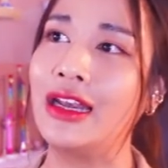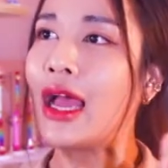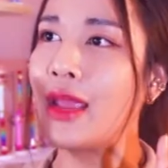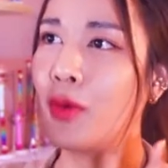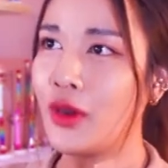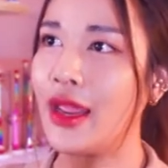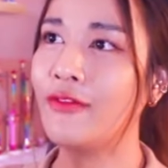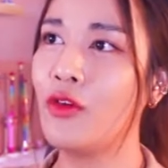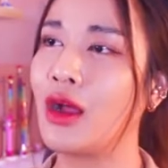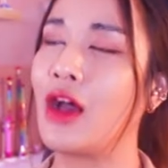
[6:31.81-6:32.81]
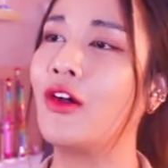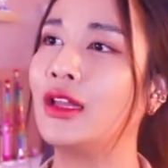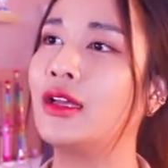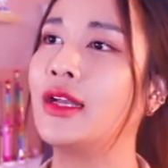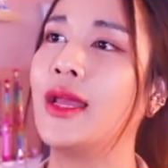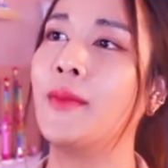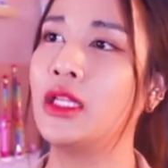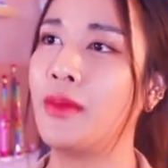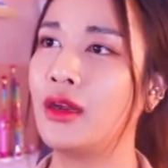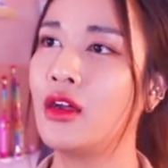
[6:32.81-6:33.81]
ไอ protect foreground color เนี่ยมัน
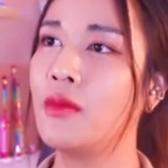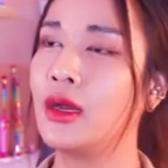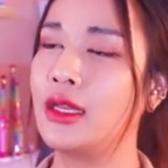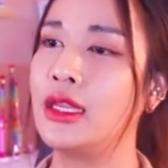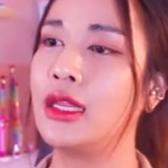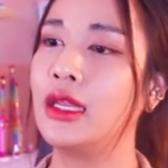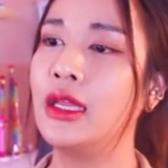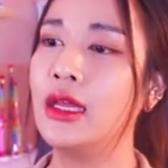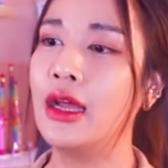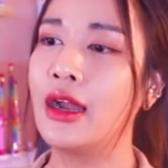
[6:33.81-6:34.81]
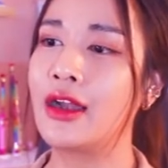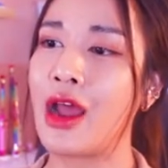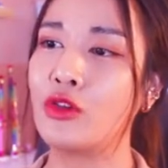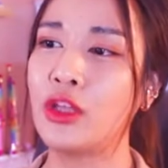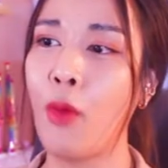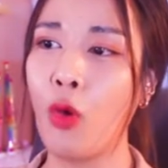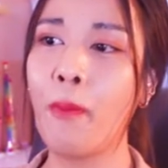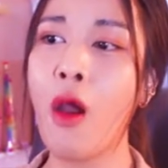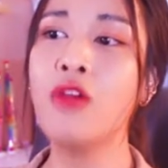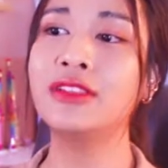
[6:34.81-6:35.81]
จะเป็นเครื่องมือที่เราจะปก
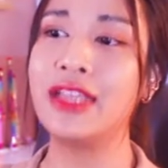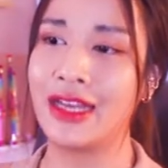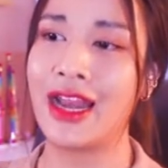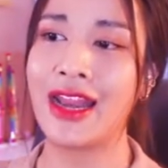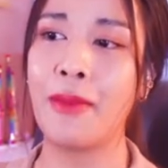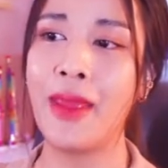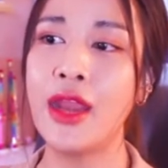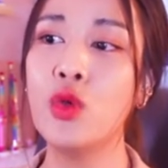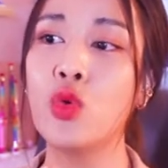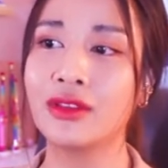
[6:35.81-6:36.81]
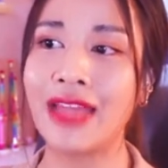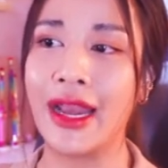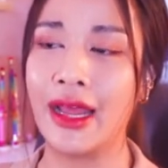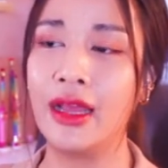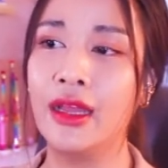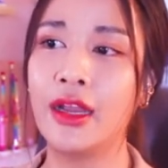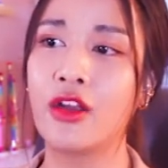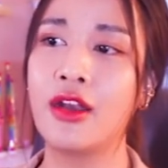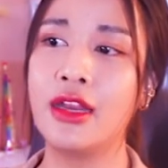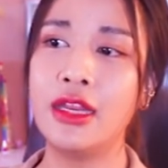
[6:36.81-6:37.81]
ป้องสีนั้นๆไม่ให้ถูกตัดอะในก
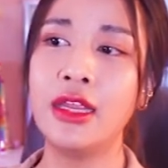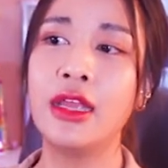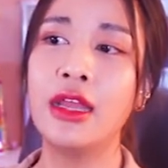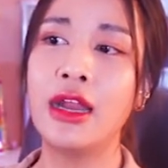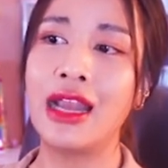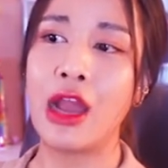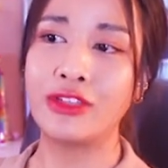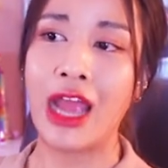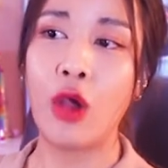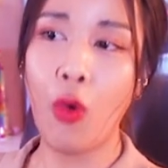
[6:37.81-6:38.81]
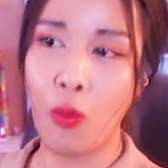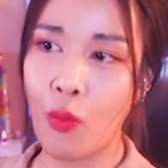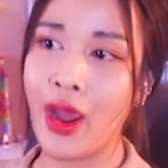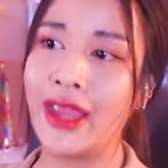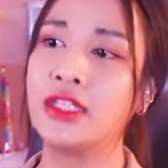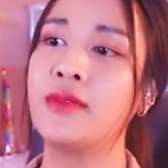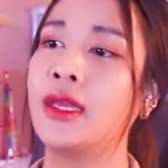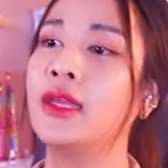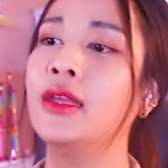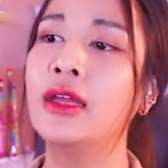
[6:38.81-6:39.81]
รณีที่เราจะเอาผมไว้ใช่ไหม
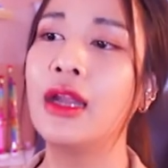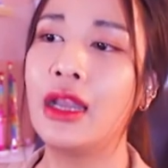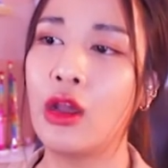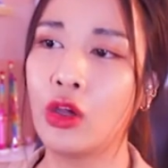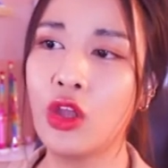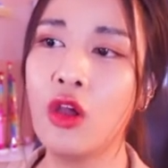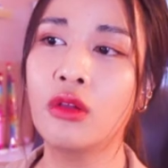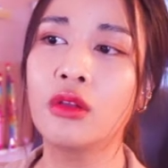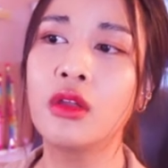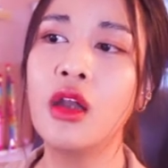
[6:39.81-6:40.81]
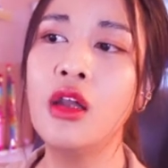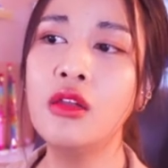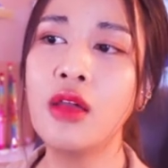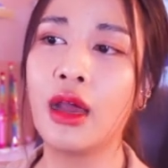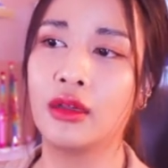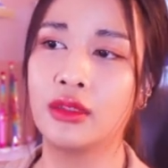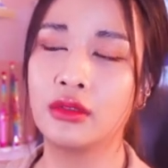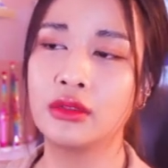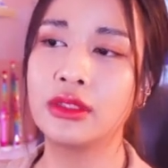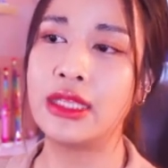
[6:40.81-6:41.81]
เราก็ต้องเลือก
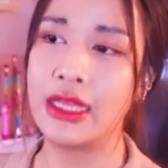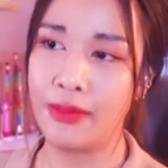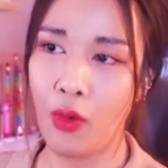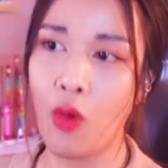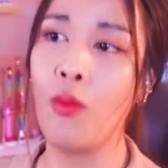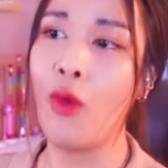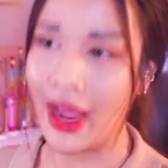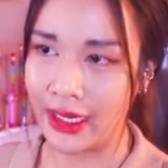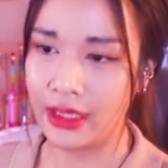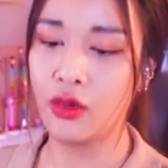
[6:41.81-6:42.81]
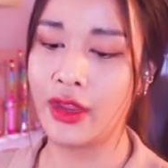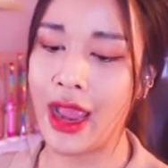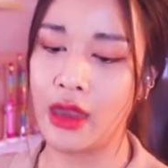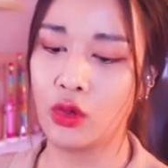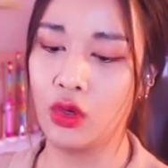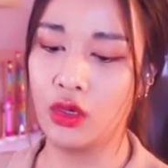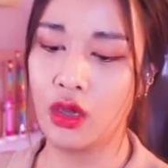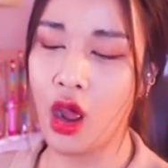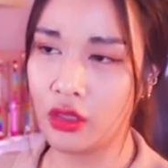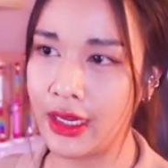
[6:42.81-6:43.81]
สีผมไว้โดยการกด
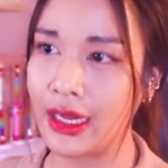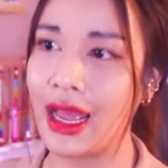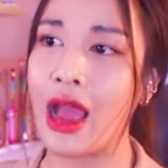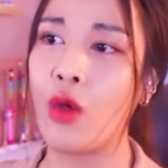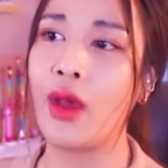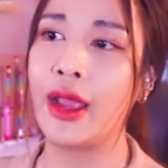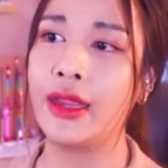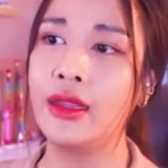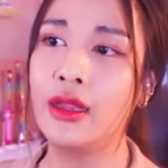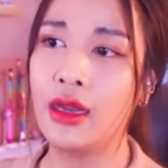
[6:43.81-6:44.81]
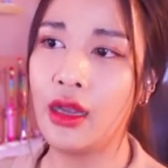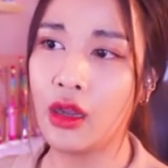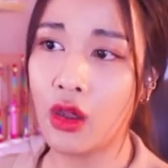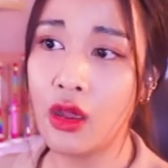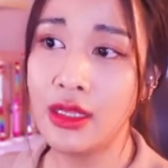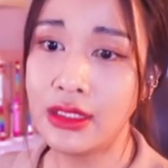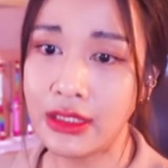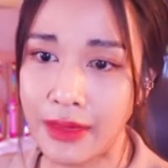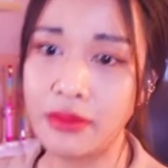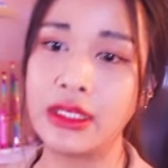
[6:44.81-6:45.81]
alternate ค้างไว้แล้วก็
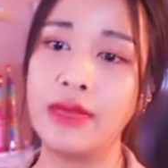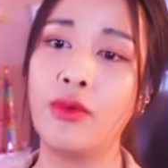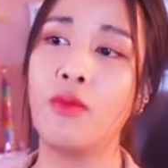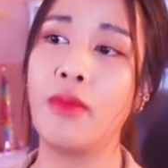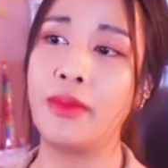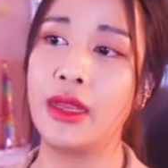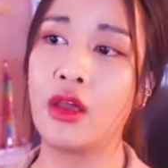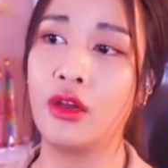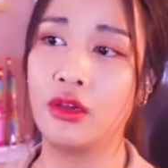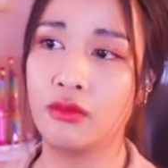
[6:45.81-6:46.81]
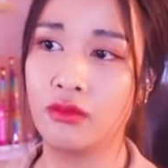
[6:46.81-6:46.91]
จิ้มสีผมแบบนี้ก่อน